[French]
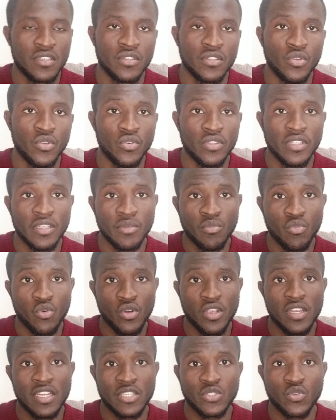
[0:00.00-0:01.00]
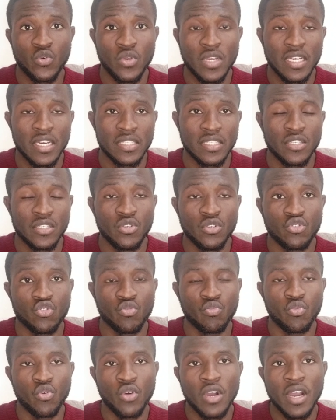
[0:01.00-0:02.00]
Donc, des moyens, la scolarité dont tu
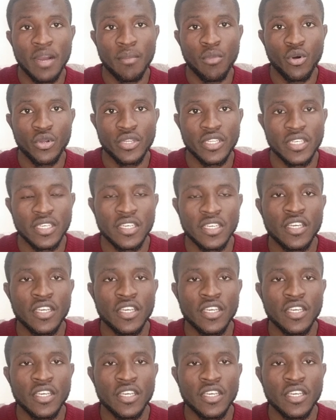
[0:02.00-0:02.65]
pourras aborder.